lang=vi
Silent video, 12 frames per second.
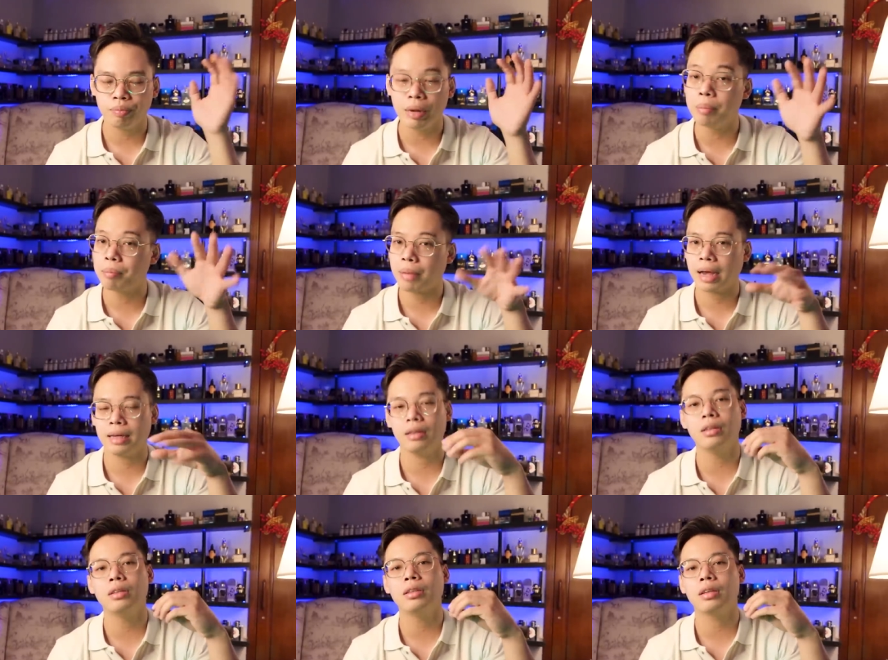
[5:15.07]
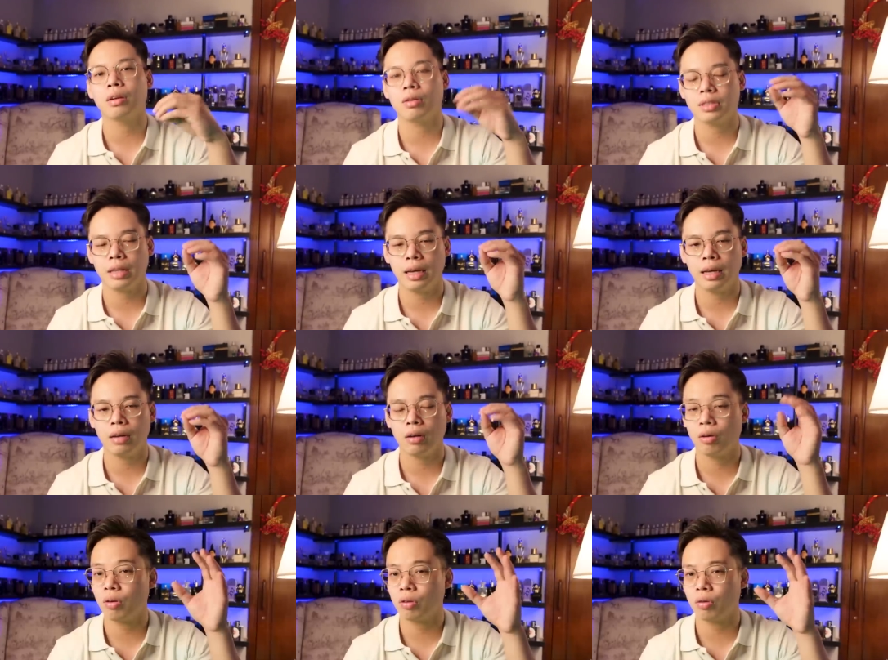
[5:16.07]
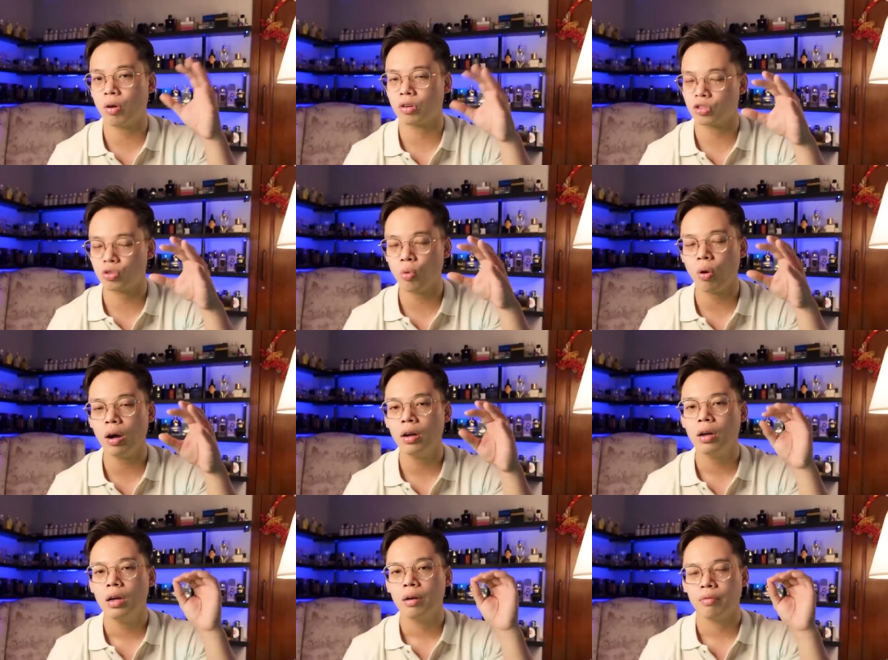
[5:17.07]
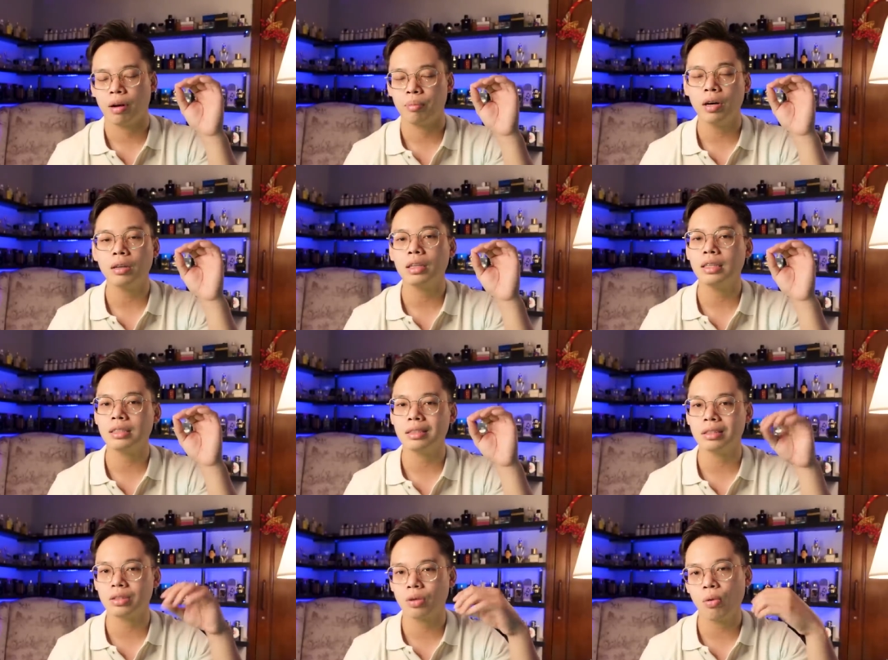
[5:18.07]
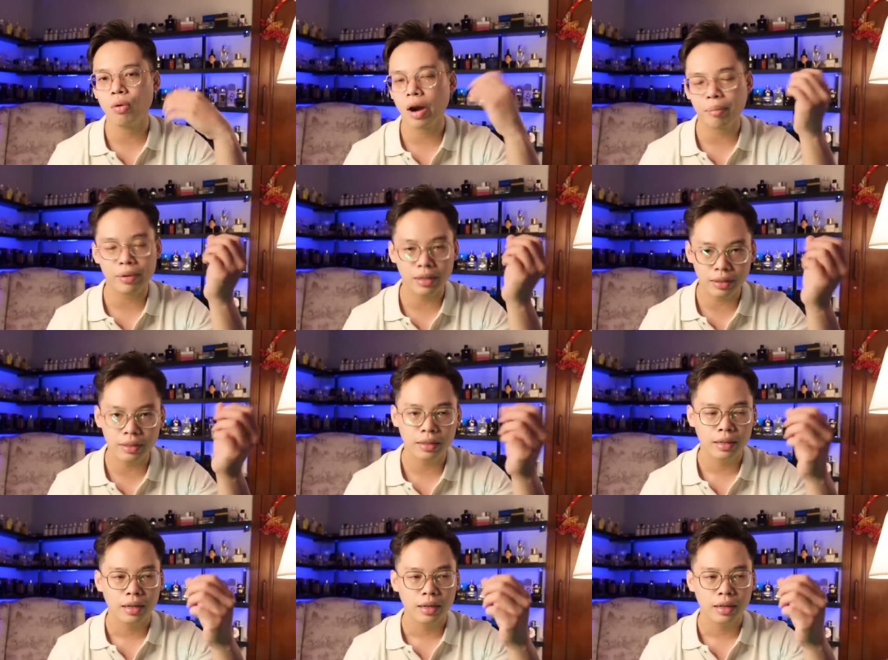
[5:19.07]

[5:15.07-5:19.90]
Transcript: mềm mại hơn nó sẽ gọt rũa và bớt đi sự thô ráp hơn